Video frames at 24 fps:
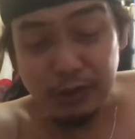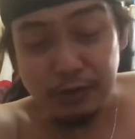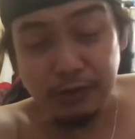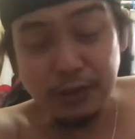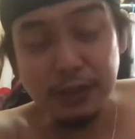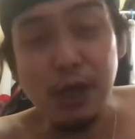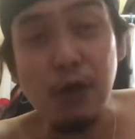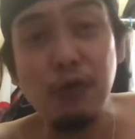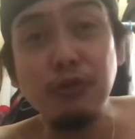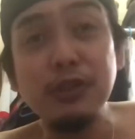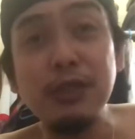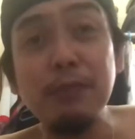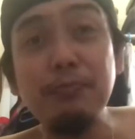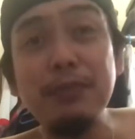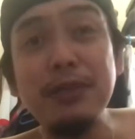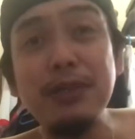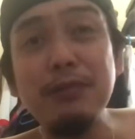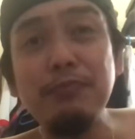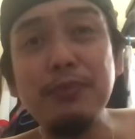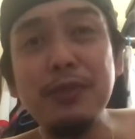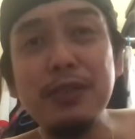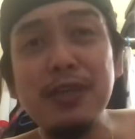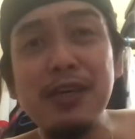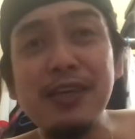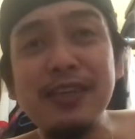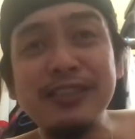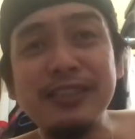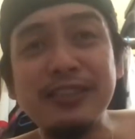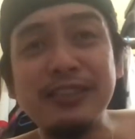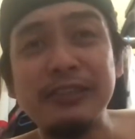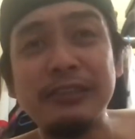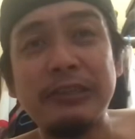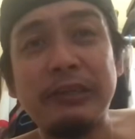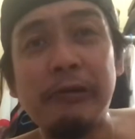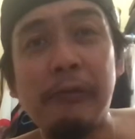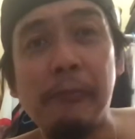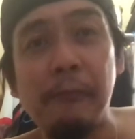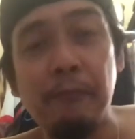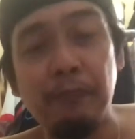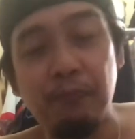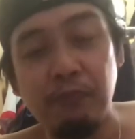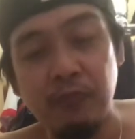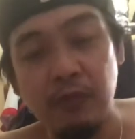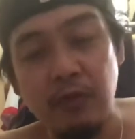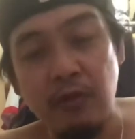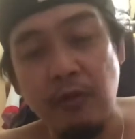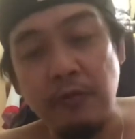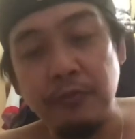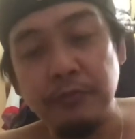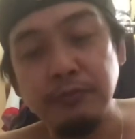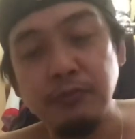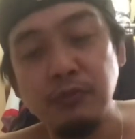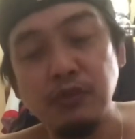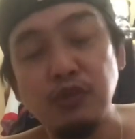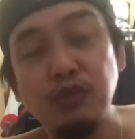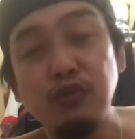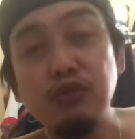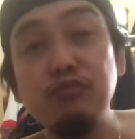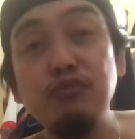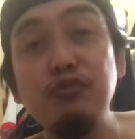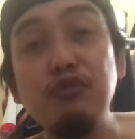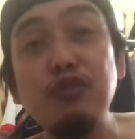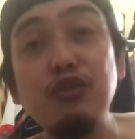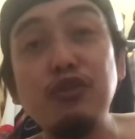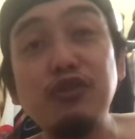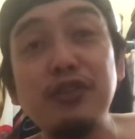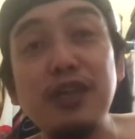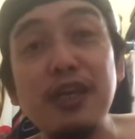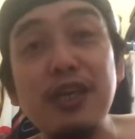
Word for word: Tawag ta Pilipinas. Sumurot